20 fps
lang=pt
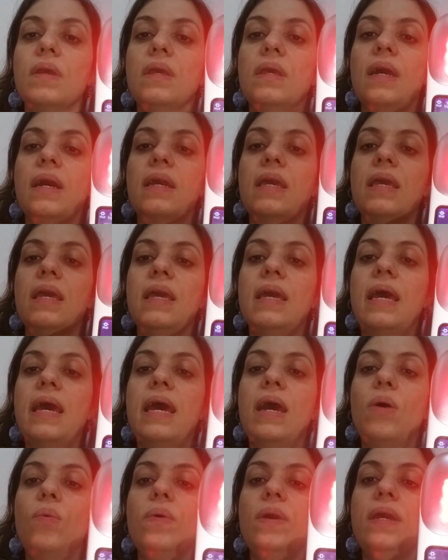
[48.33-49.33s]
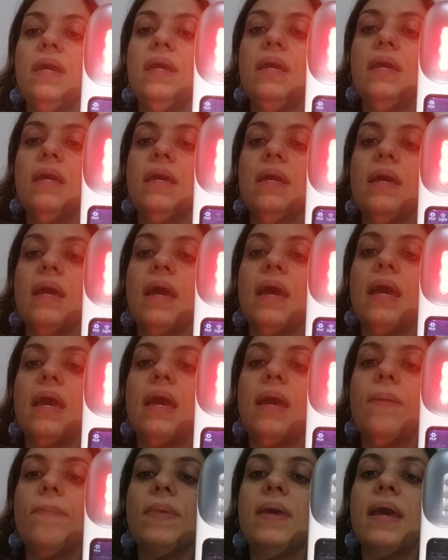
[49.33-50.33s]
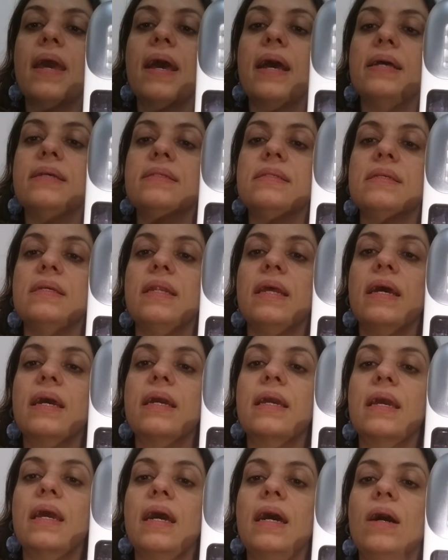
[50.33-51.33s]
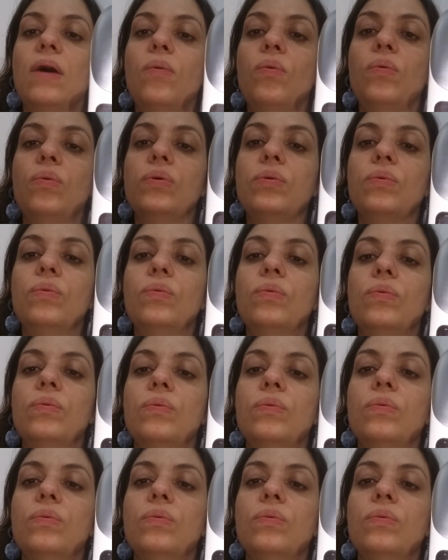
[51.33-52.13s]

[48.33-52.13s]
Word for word: E aqui é o IMS, né? Que é o, o